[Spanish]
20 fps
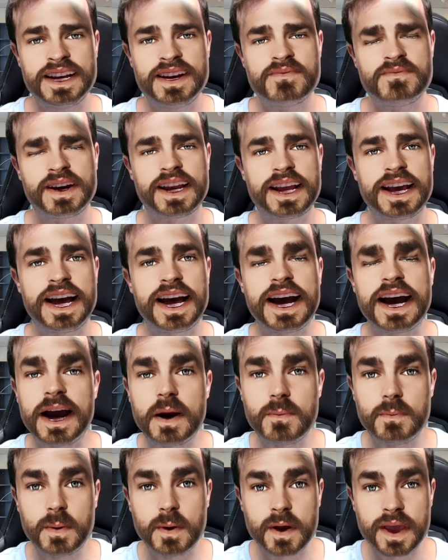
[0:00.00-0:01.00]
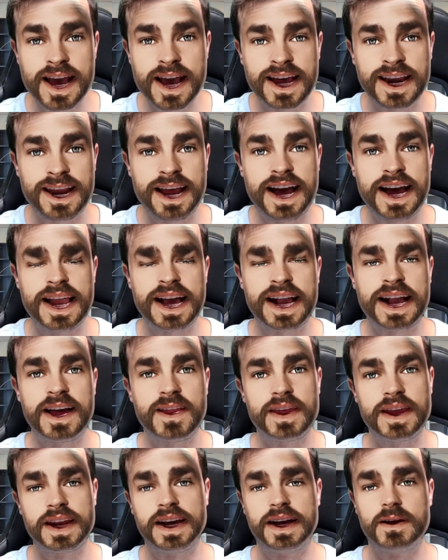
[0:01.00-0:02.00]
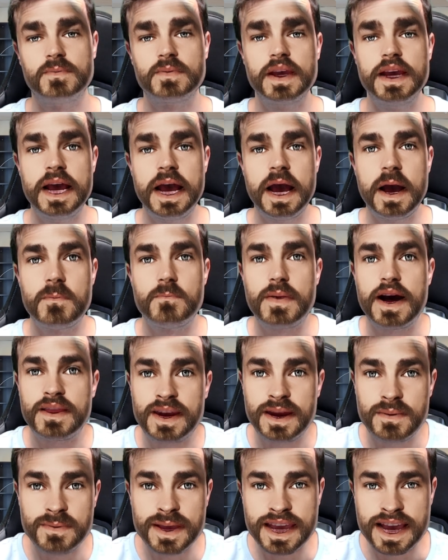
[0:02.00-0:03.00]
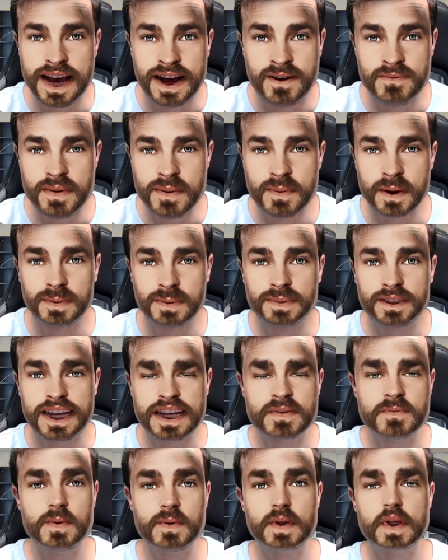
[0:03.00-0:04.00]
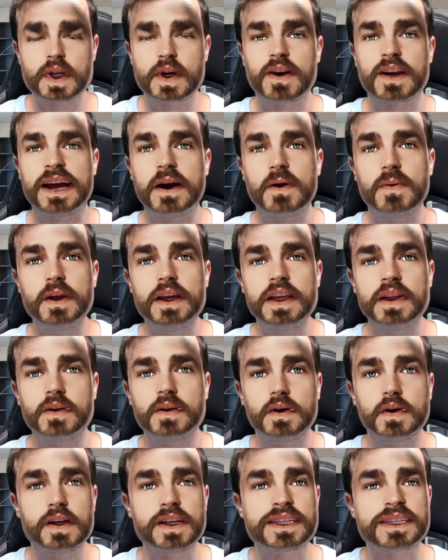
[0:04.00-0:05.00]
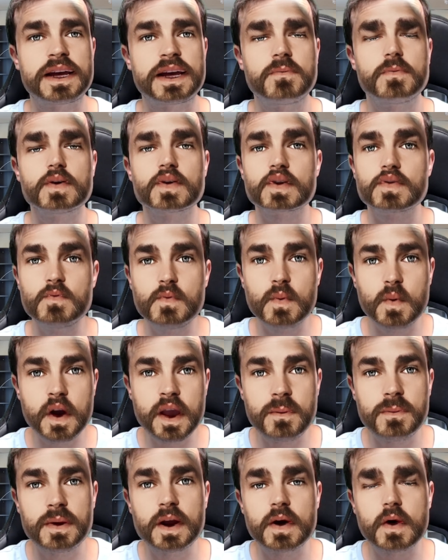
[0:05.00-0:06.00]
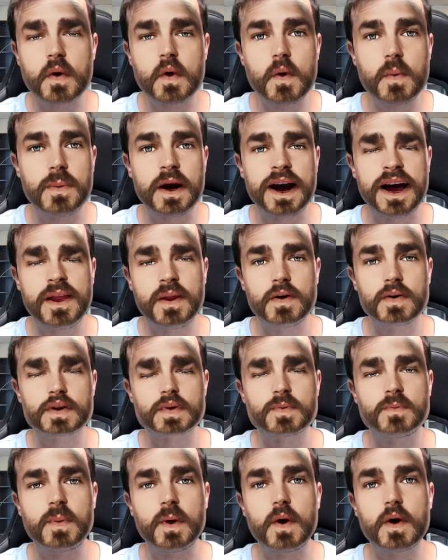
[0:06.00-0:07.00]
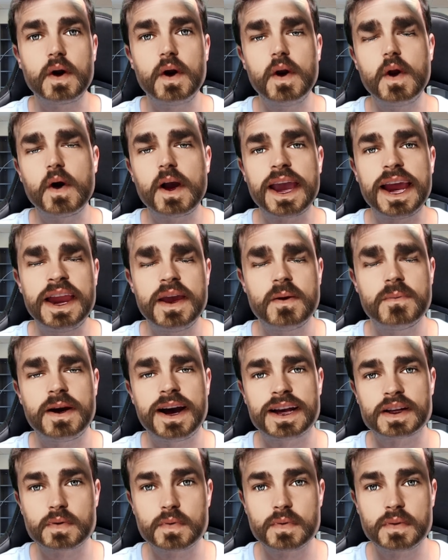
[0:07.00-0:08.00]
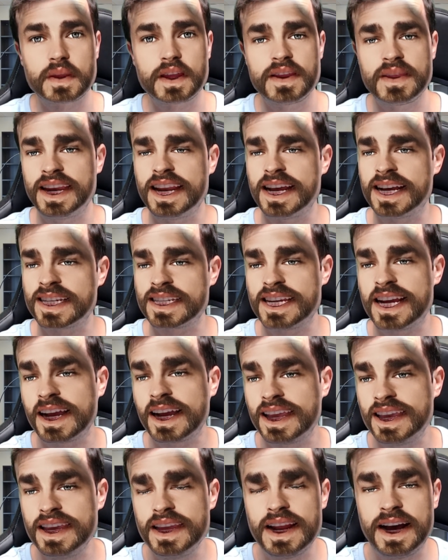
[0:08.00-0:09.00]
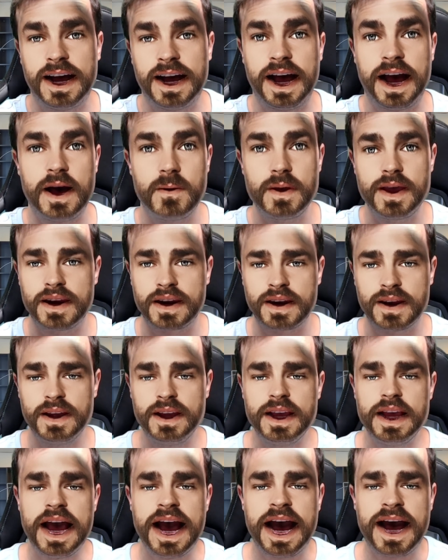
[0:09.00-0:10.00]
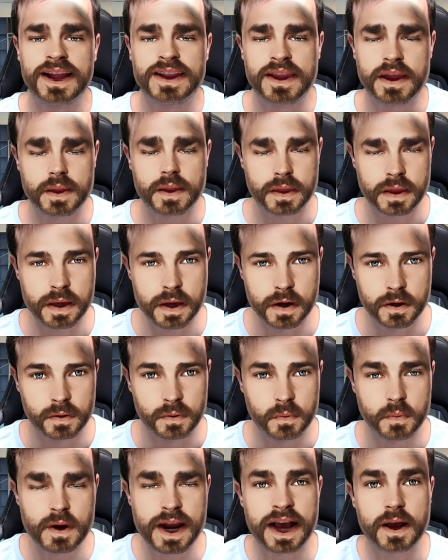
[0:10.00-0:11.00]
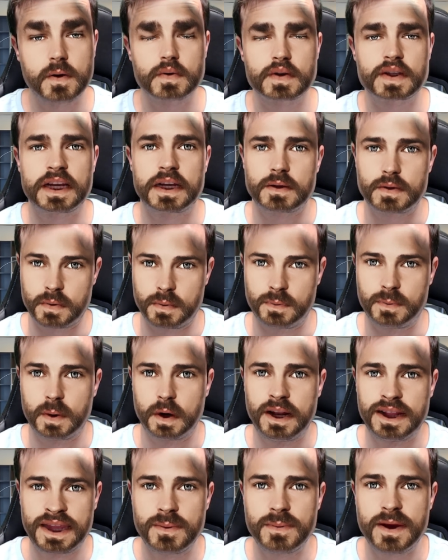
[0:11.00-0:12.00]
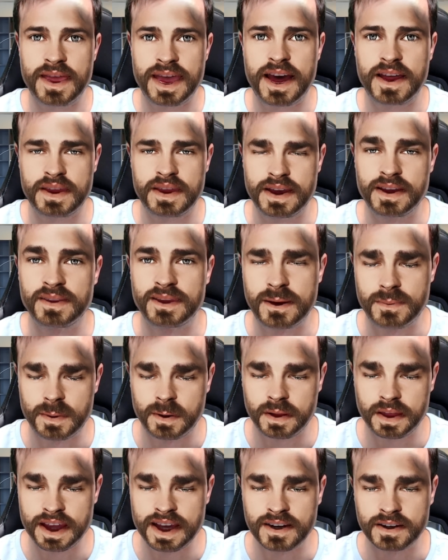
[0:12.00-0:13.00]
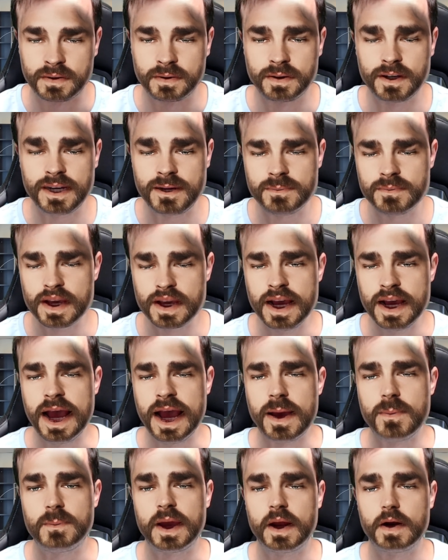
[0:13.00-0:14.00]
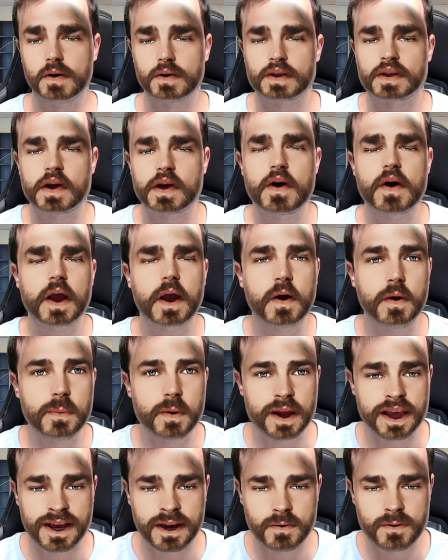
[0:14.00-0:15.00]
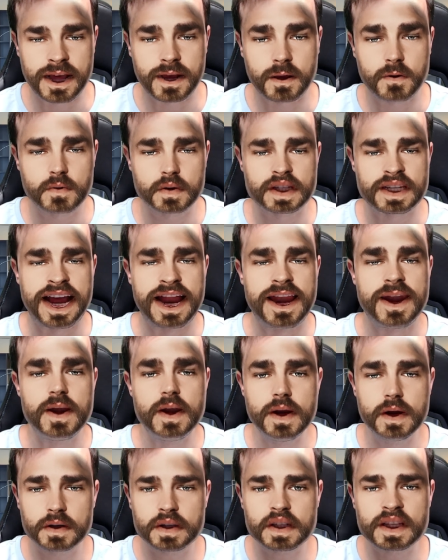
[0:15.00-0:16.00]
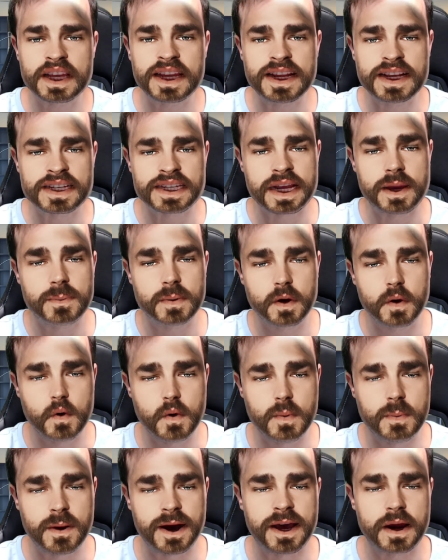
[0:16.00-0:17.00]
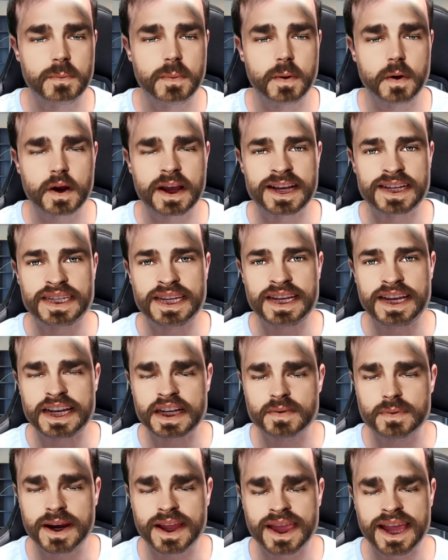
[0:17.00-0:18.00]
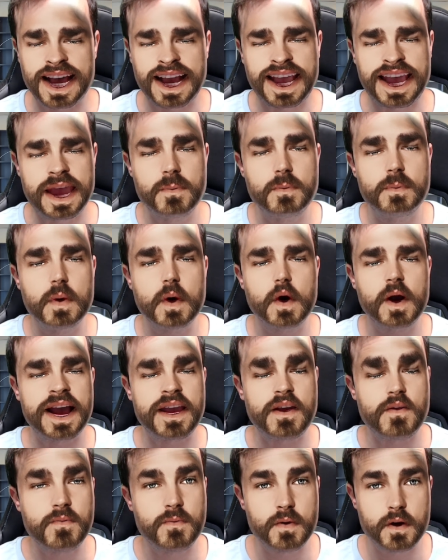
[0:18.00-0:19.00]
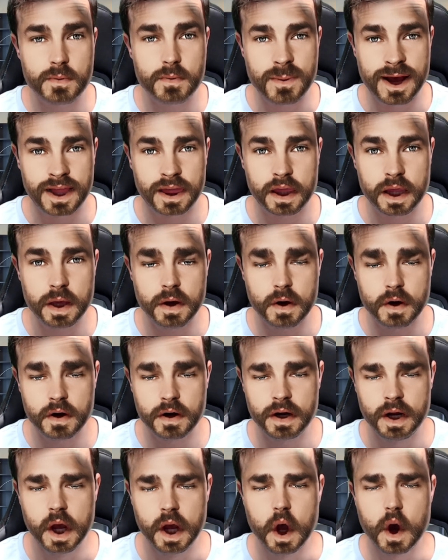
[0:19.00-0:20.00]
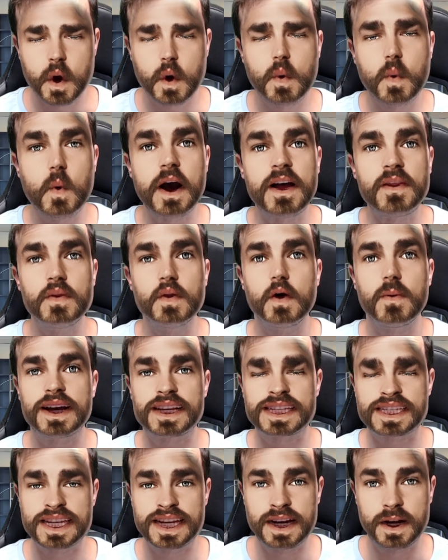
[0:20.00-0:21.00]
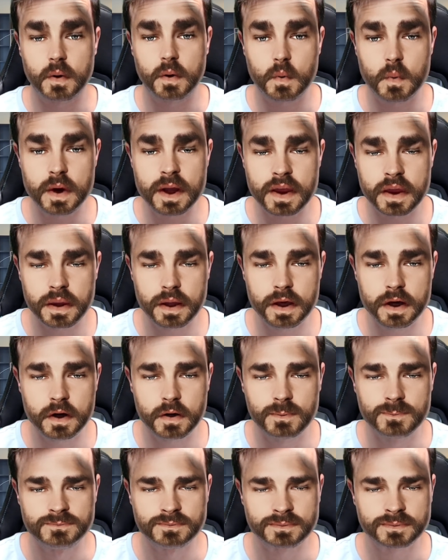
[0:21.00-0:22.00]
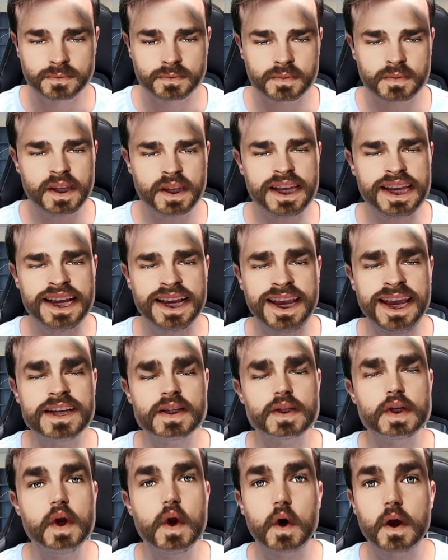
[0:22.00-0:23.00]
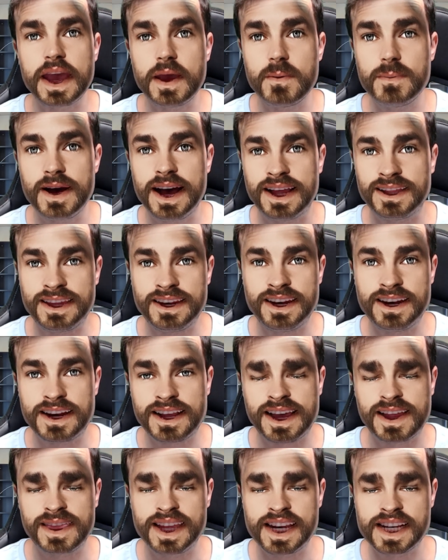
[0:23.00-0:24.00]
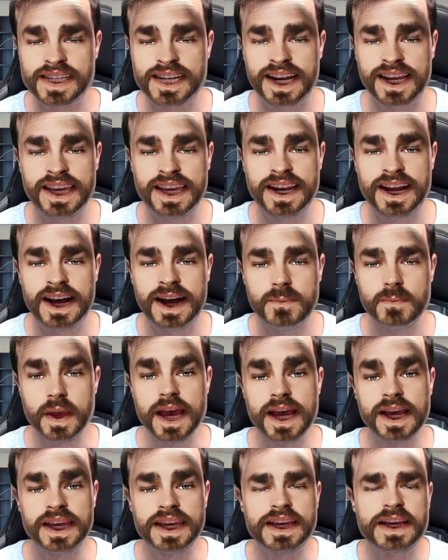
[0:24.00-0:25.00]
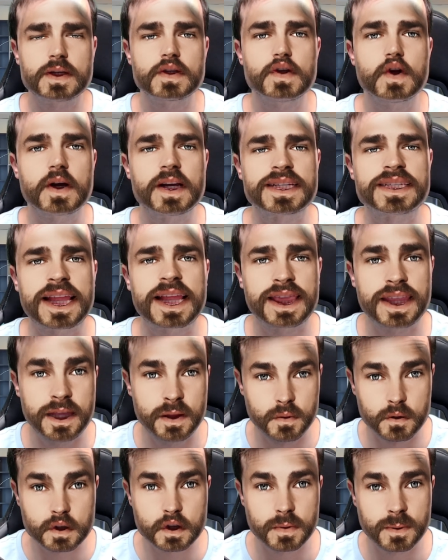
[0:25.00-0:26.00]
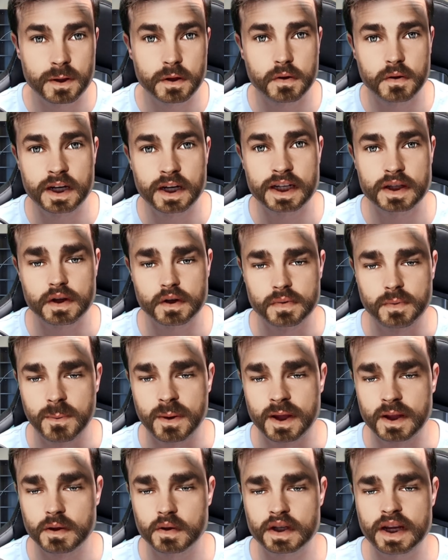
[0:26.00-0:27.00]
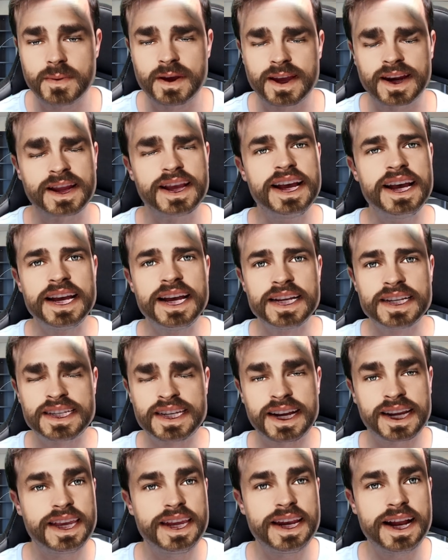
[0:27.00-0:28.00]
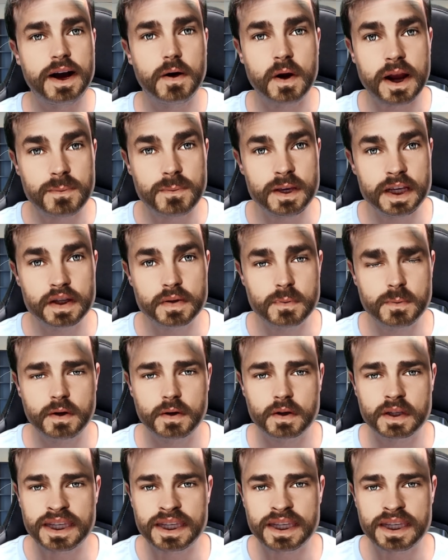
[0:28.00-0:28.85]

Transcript: para apoyar a la cadena. Madre mía, me preguntáis mucho, Raulito, estamos muy preocupados por lo que le va a suceder a Shakira. A ver, atención, una cosa, por el tema de Hacienda, por cierto, ¿eh? Pero os tengo que comunicar una cosa, no os tenéis que preocupar porque sí que es verdad que hay poca información cuándo va a ser el juicio, qué es lo que va a tener que hacer Shakira y qué es lo que está haciendo sobre todo en estos momentos. A ver, Shakira ahora mismo